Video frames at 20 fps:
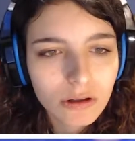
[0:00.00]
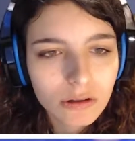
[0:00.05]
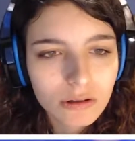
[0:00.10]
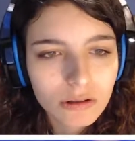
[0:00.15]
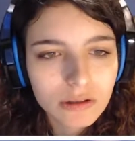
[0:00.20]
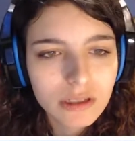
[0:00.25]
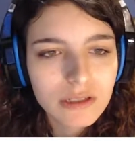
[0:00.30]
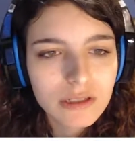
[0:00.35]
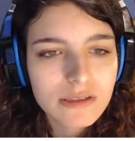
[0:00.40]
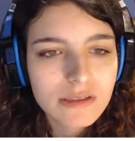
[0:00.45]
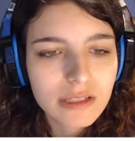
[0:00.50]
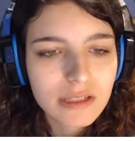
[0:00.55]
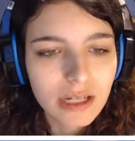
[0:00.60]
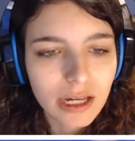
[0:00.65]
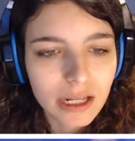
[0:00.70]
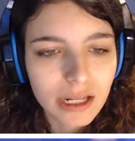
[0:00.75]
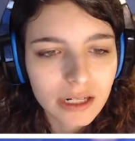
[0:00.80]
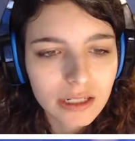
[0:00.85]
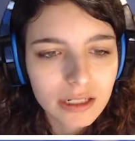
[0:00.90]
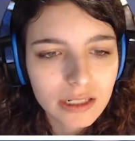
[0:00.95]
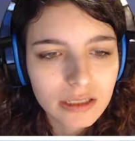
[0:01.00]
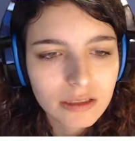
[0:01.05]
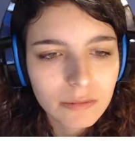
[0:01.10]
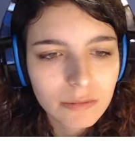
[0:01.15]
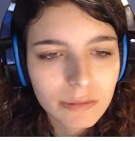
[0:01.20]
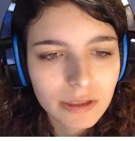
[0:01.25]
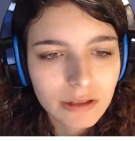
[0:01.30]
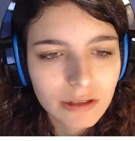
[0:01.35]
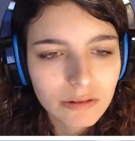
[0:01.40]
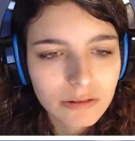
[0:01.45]
con gli sgherri, ti
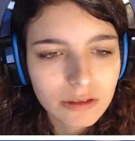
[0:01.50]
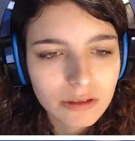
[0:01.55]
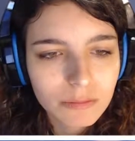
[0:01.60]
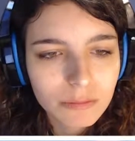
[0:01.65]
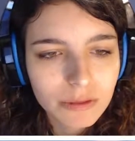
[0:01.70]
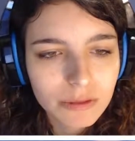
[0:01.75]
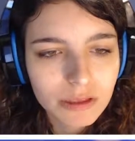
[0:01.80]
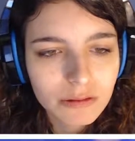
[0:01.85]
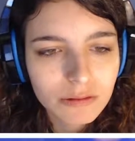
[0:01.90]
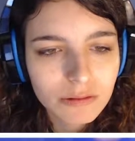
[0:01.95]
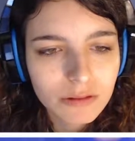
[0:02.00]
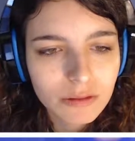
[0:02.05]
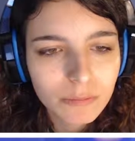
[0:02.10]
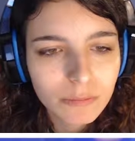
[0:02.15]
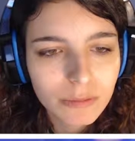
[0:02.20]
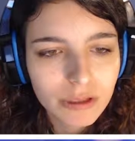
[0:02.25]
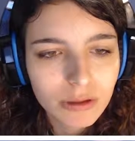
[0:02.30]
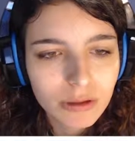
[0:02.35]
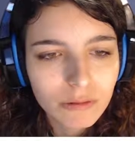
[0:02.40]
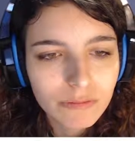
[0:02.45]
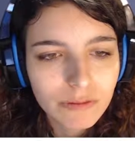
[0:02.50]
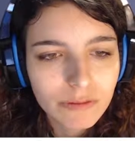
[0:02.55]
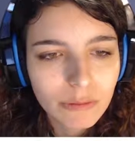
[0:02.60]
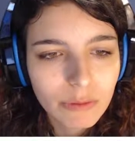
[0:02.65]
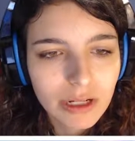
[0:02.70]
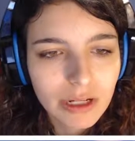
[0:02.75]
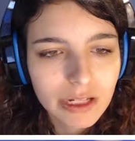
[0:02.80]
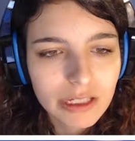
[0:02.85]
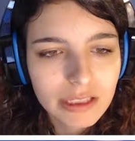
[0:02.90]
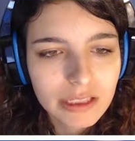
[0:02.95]
prego, ti prego, ti prego, fa
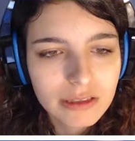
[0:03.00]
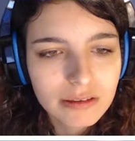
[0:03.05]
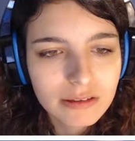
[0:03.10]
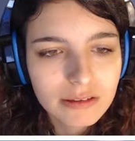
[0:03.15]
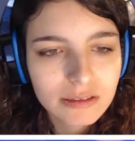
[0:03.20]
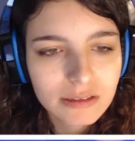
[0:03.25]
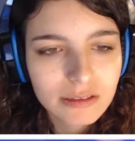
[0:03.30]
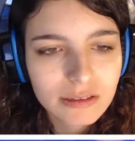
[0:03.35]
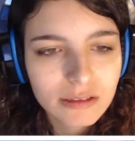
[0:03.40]
una hit.